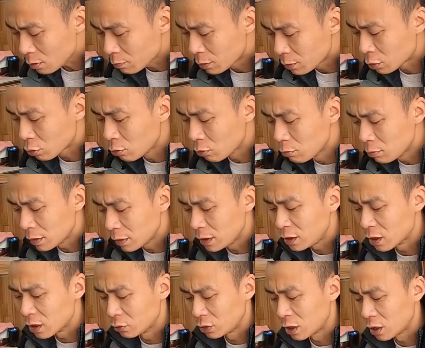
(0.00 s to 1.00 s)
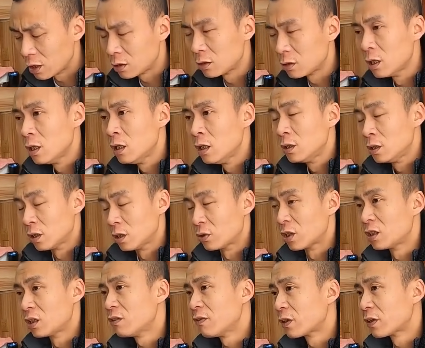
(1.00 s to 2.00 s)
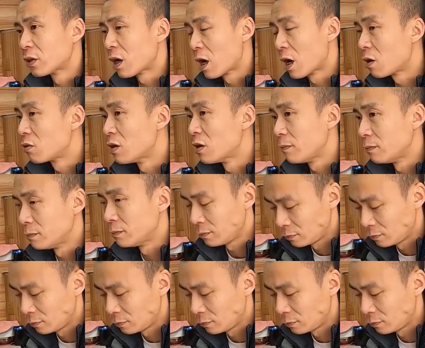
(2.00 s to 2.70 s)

比东北有些有些地方都还要冷。